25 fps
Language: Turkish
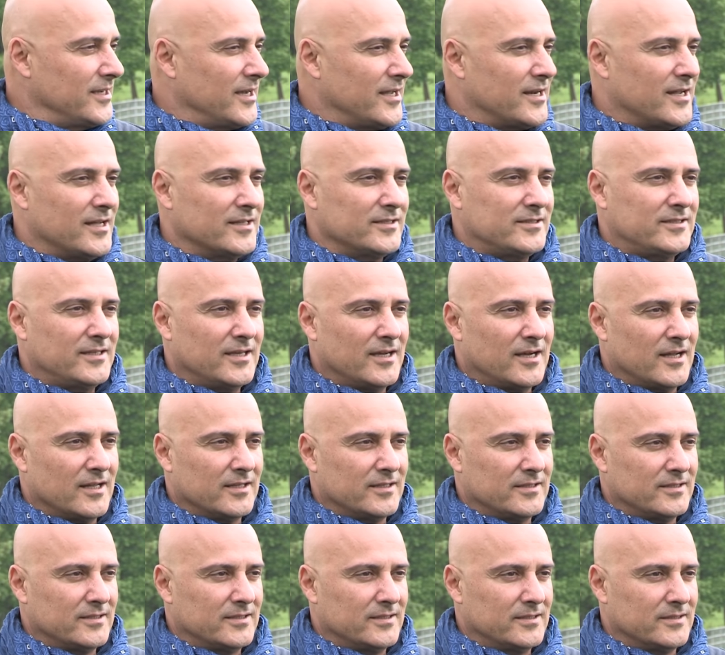garantiye
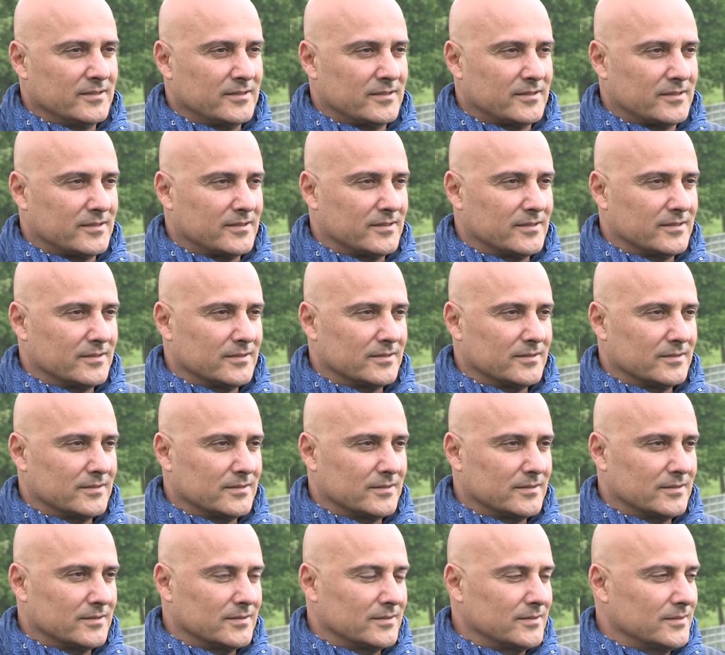aldığınız,
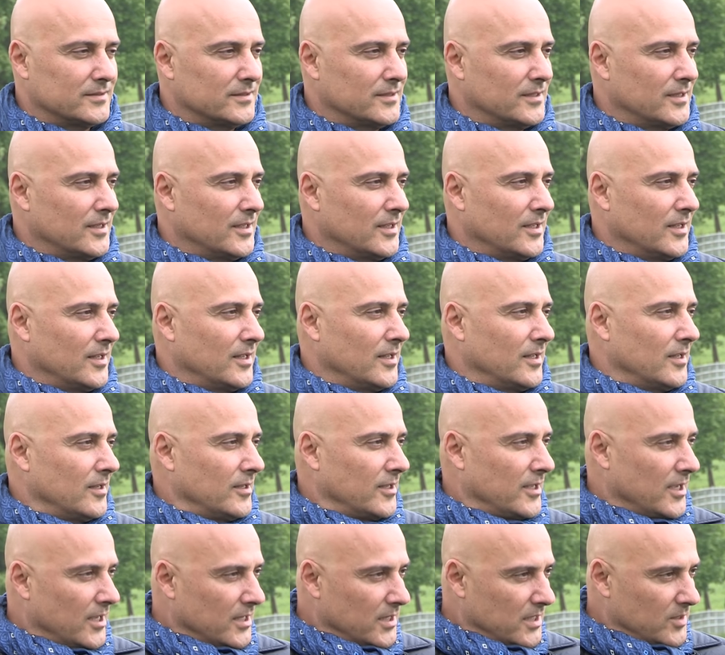
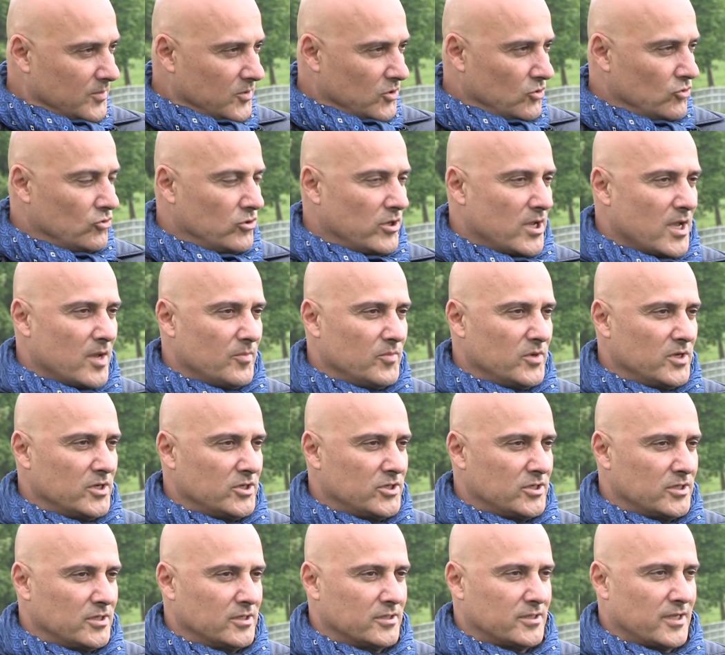kendi bir yürüyen bir
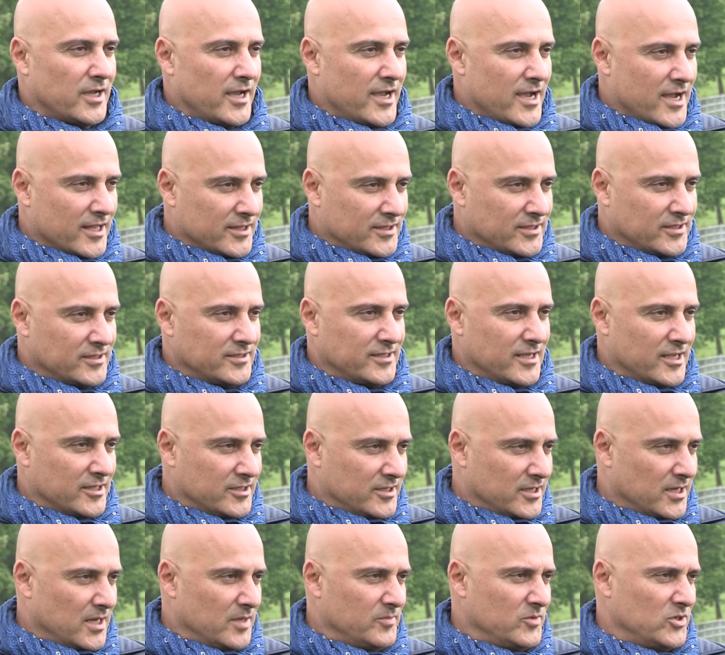işiniz hayatınızı
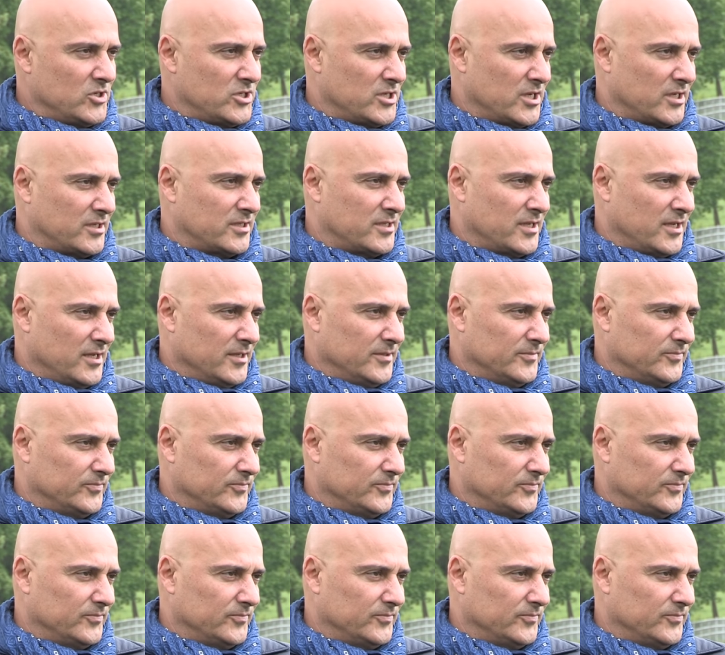etkilemeyecekse